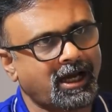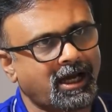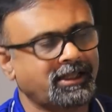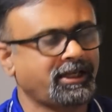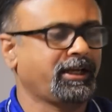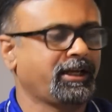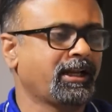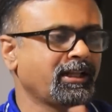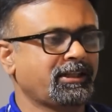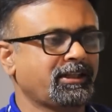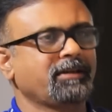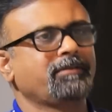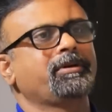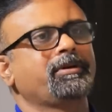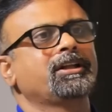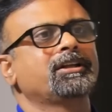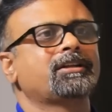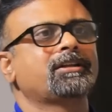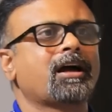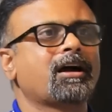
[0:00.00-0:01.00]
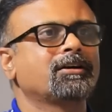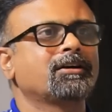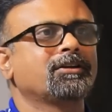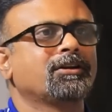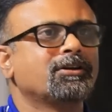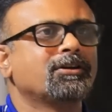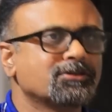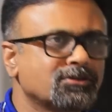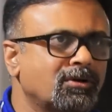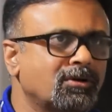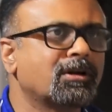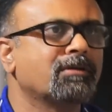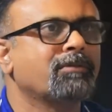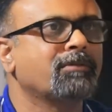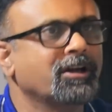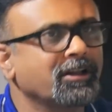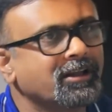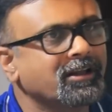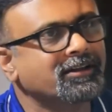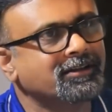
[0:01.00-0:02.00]
அது இனத்தின் மீது தாக்குதல்னு சொல்கிற
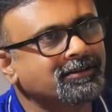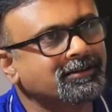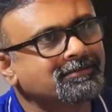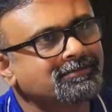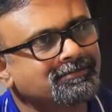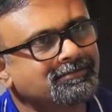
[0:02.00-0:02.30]
மாதிரி தான்